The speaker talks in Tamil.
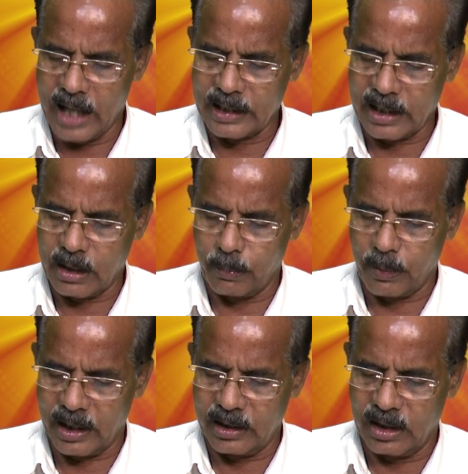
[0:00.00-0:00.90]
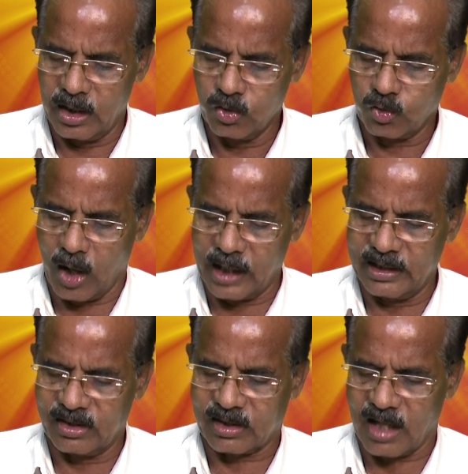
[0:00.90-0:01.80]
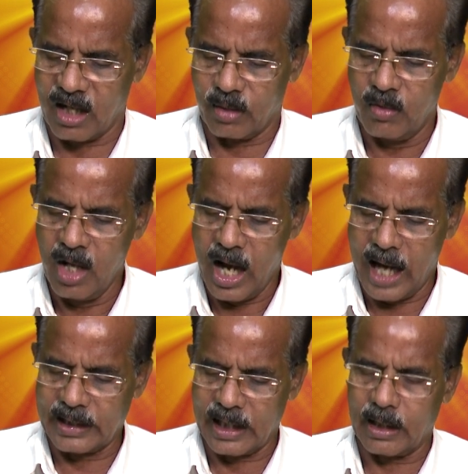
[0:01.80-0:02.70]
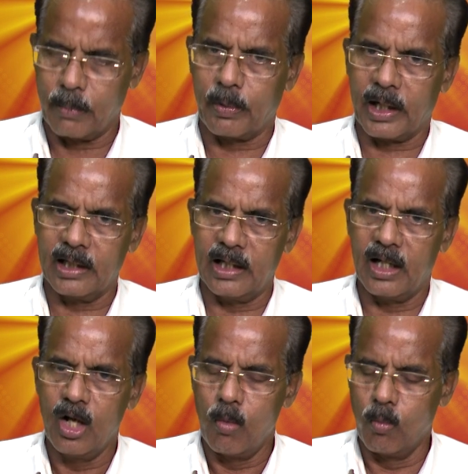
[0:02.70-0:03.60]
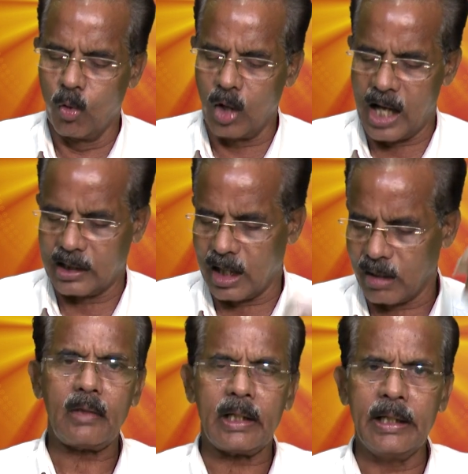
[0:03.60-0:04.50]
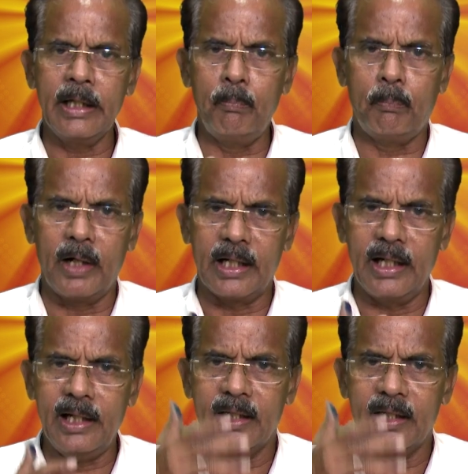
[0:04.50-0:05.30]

அதற்கு பிறகு சுவாதிஷ்டானம் அதற்கு பிறகு மூலாதாரம் இப்படி